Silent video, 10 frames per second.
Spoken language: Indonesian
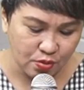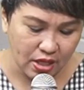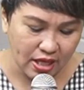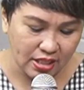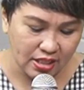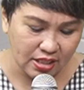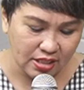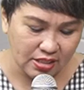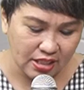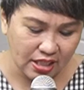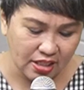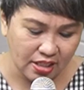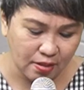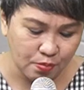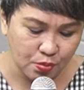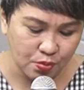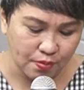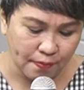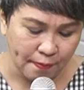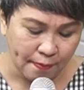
mulai channel Ibu.